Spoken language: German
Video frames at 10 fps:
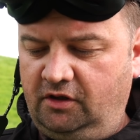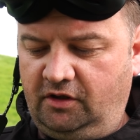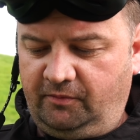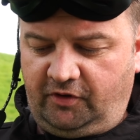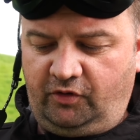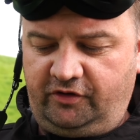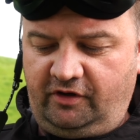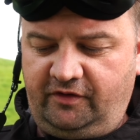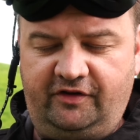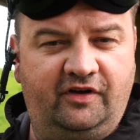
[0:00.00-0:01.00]
äh, man hört
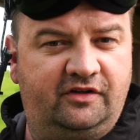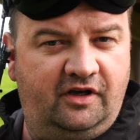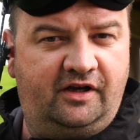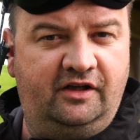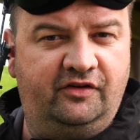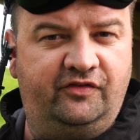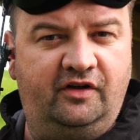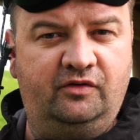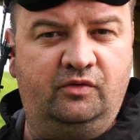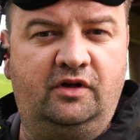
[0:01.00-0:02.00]
ja, wie gesagt, er erkennt es
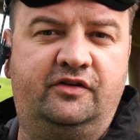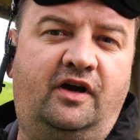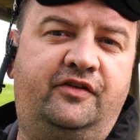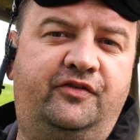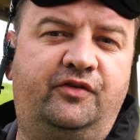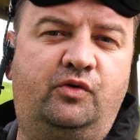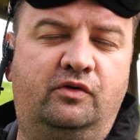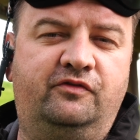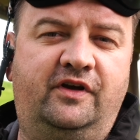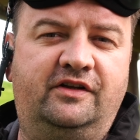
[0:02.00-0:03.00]
dann und nach 30
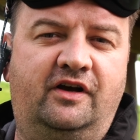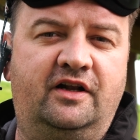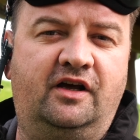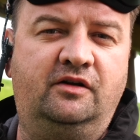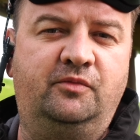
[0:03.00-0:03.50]
Sekunden fängt er halt an.